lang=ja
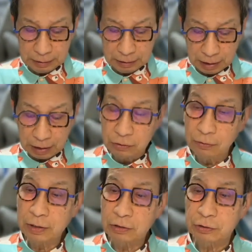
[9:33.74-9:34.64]

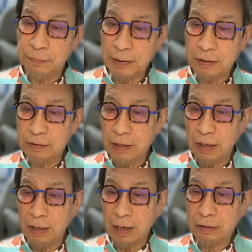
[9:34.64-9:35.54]
ハードウェアのスペック
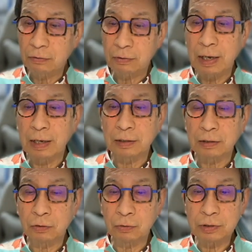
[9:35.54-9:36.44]
であるとか、
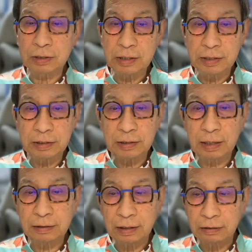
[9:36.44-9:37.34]
こんな製品が
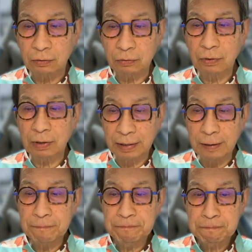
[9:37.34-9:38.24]
あったってことはね、
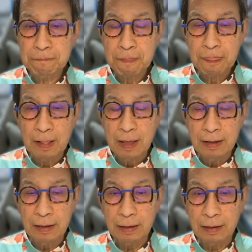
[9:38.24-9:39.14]

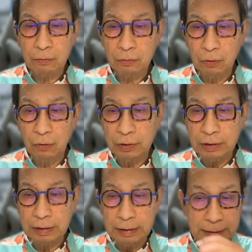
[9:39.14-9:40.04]
えー、この
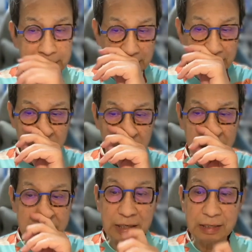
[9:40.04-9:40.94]
インターネット
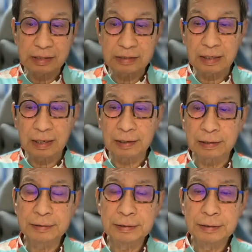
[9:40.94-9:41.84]
時代ですから、
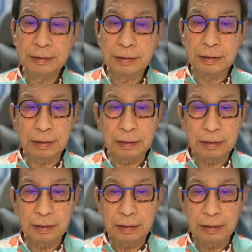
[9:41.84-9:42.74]

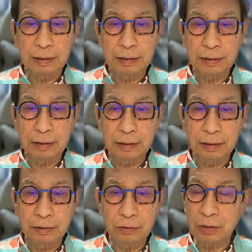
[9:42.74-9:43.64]

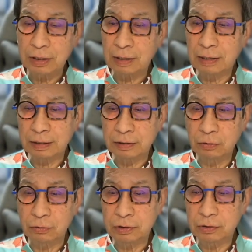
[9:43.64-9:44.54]
えー、どなたかが記
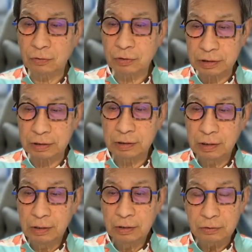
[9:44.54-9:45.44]
録に残し、
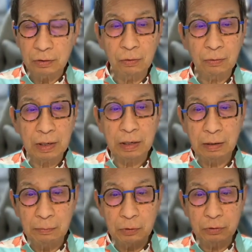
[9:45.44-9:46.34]
それを
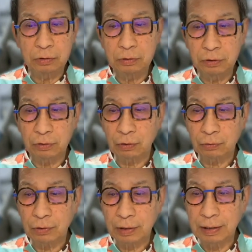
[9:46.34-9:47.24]
我々もググるようなこ
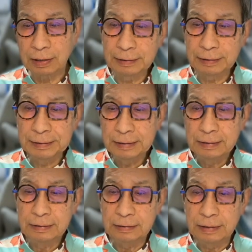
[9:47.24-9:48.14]
とがね、
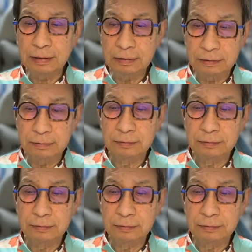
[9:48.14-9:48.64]
できる